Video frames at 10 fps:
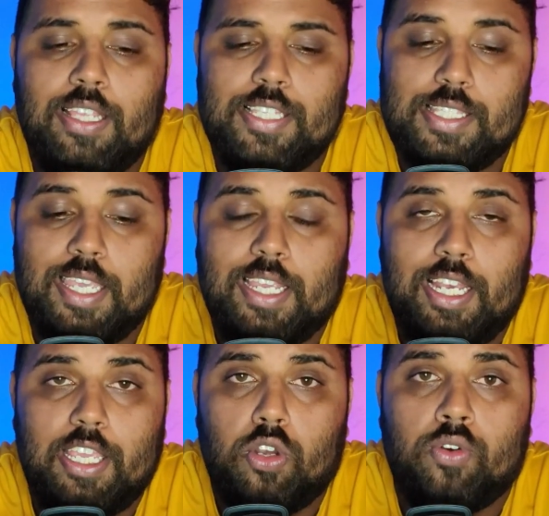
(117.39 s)
जैसे ही
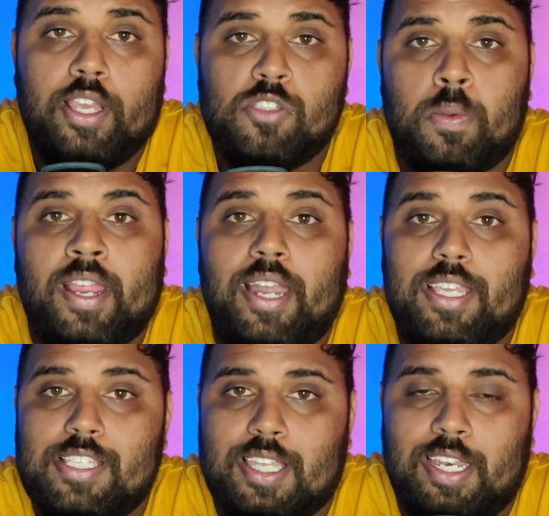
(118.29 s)
क्लिक करोगे इस प्रकार
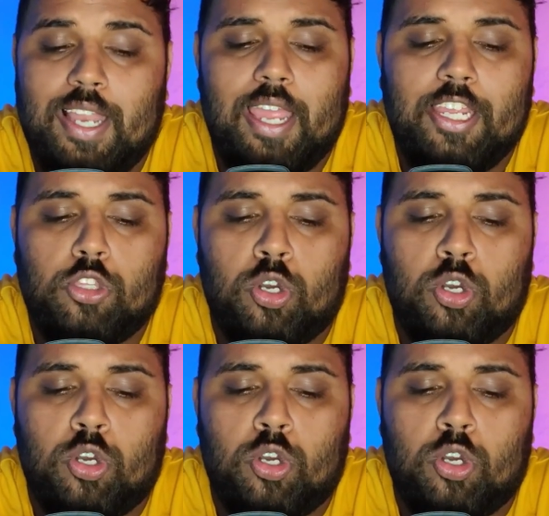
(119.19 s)
की स्क्रीन आएगी